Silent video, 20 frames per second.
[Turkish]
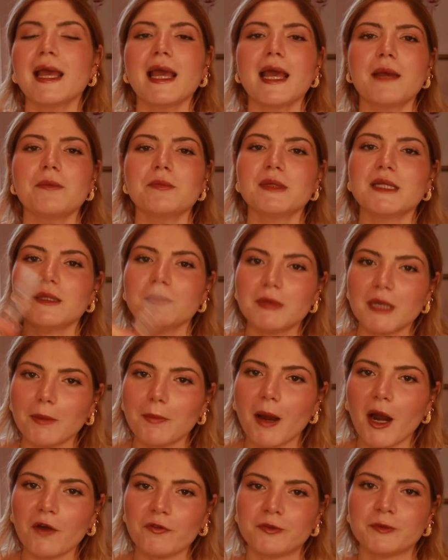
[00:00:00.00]
Hem Libra
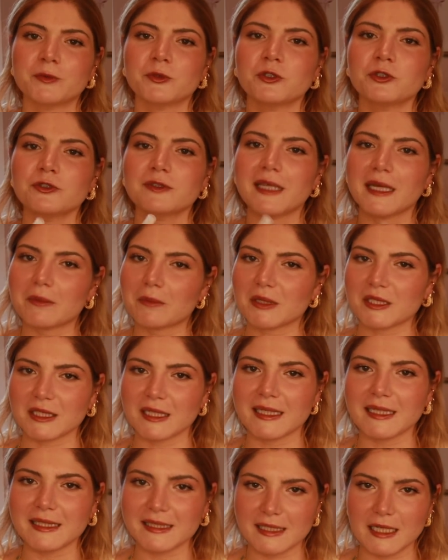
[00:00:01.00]
parfümünün tek
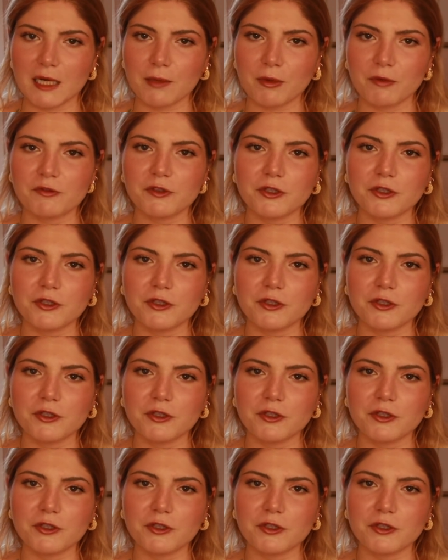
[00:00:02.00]
başına inceleme